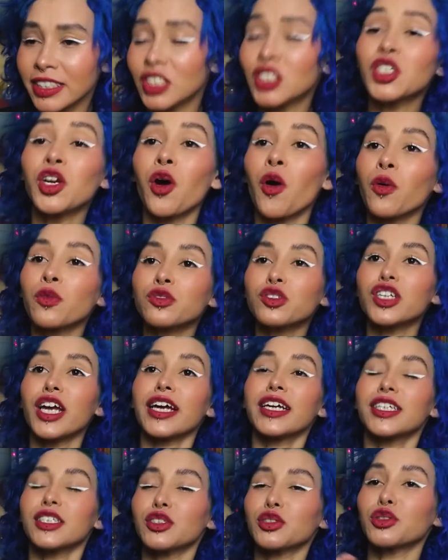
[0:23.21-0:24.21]
de onde
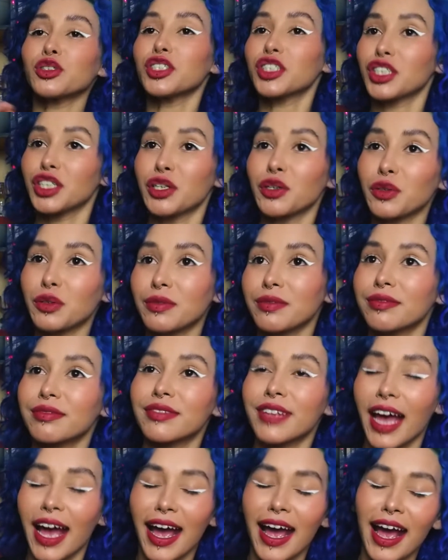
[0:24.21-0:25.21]
é que surgiu
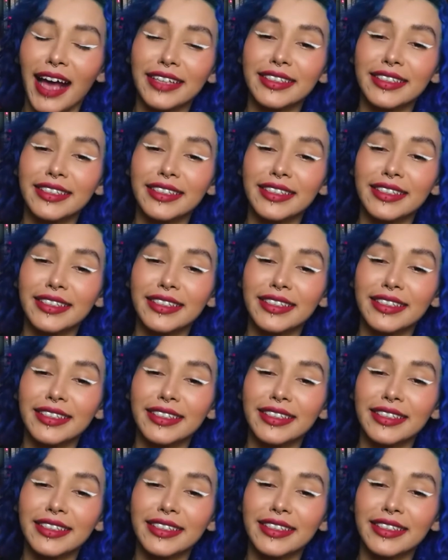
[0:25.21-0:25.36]
né,